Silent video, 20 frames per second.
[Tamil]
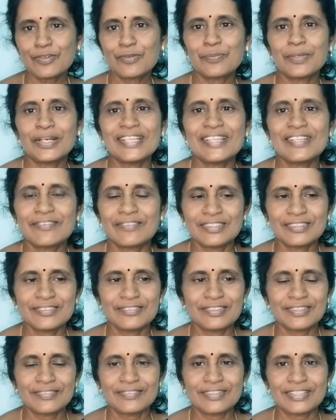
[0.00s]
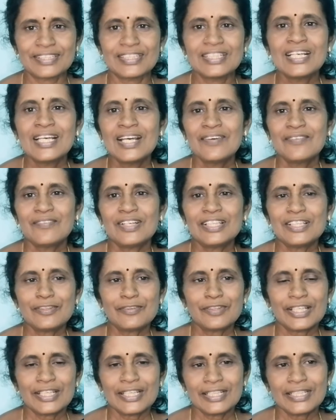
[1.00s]
ஒரு மனிதர் வந்து வருவார் வந்த
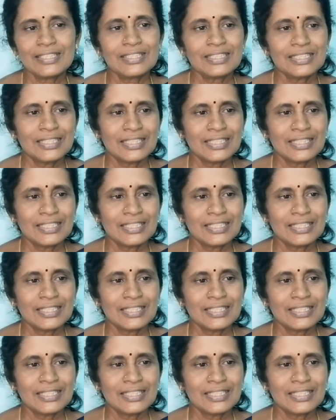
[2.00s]
உடனே